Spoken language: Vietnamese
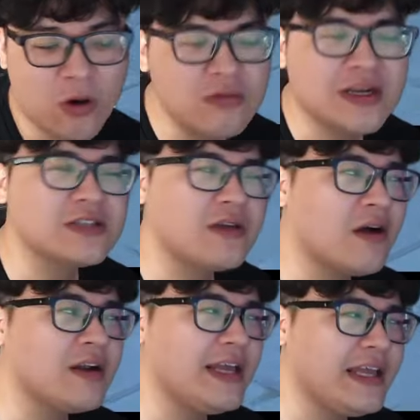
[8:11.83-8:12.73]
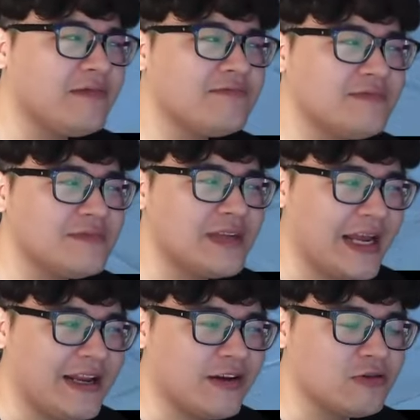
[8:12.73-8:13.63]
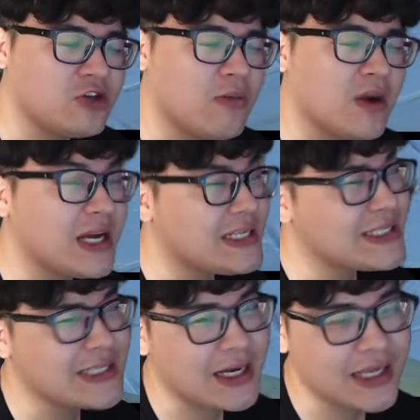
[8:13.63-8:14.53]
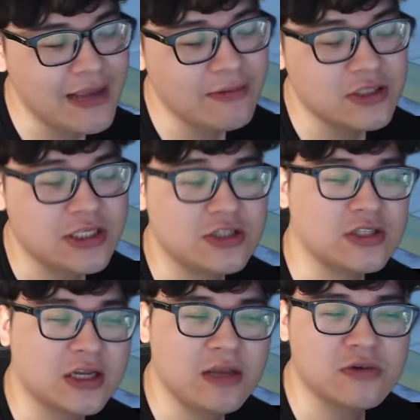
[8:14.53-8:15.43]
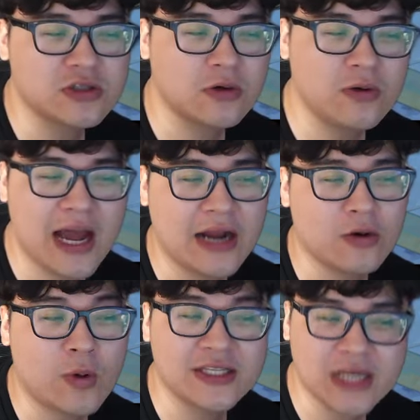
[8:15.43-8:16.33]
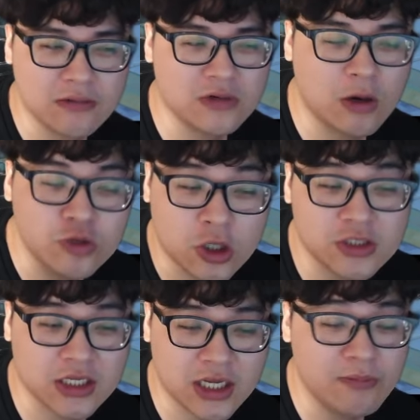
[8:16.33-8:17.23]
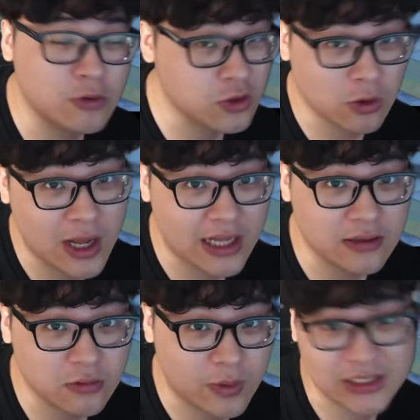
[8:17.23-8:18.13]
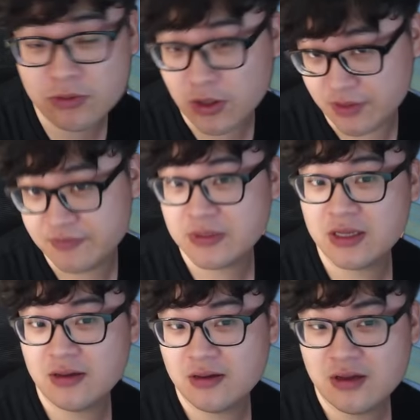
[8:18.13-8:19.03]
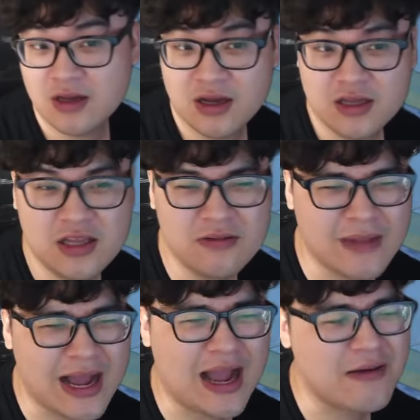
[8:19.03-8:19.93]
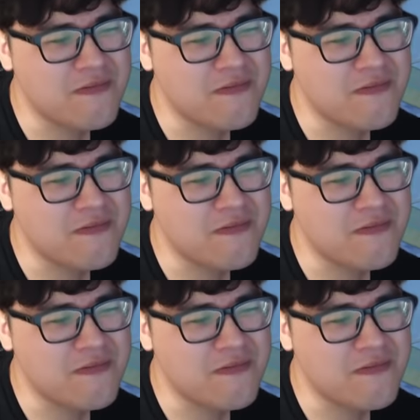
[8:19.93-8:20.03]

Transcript: cái story này nó cho mọi người skip nó chỉ skip một số đoạn nó quan trọng không cho skip một số đoạn quan trọng thôi nhưng mà